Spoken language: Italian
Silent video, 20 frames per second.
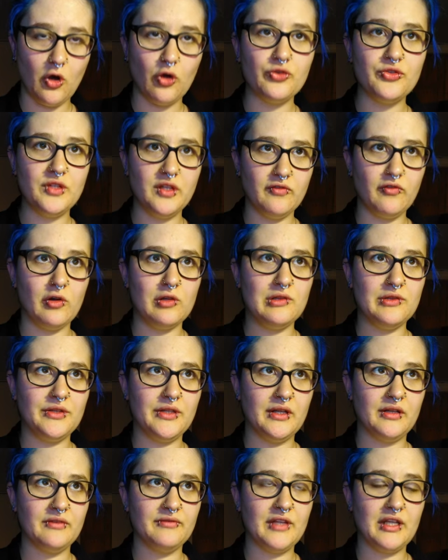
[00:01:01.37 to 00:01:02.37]
ogni
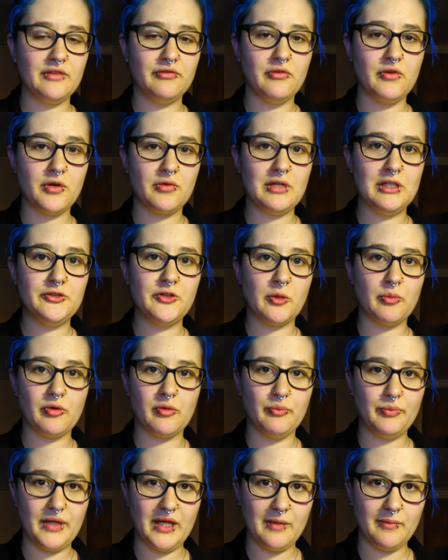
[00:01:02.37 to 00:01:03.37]
volta viene fuori un altro
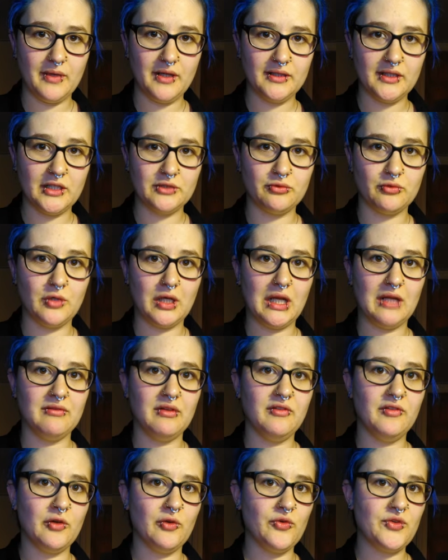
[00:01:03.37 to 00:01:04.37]
problema che tu non
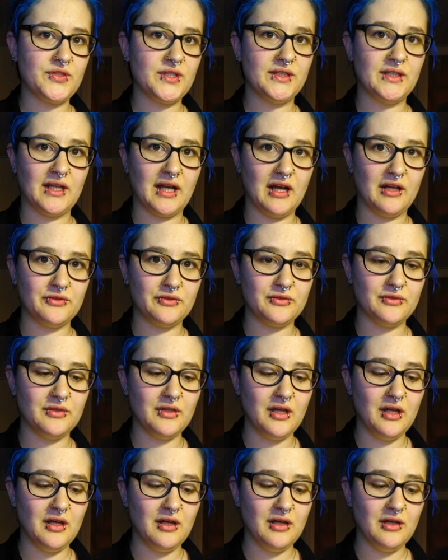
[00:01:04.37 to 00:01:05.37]
avevi
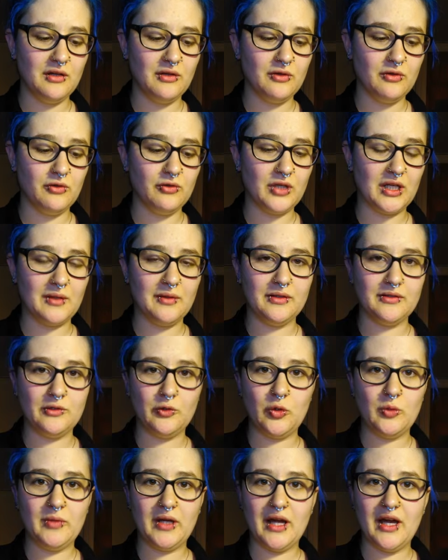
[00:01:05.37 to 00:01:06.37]
considerato o che,
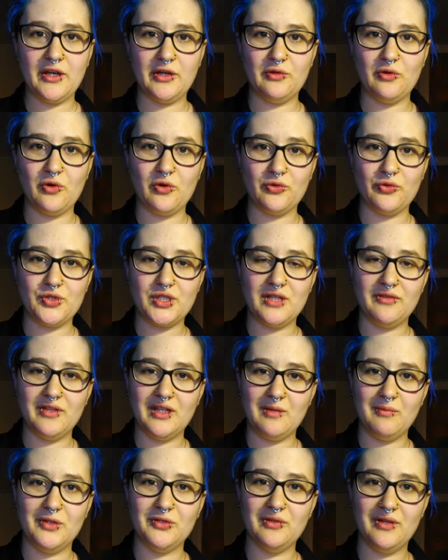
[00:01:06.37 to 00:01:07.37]
di cui magari non
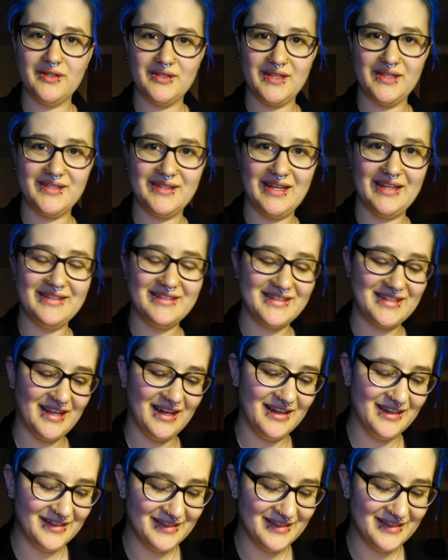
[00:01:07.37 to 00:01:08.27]
conoscevi nemmeno l'esistenza.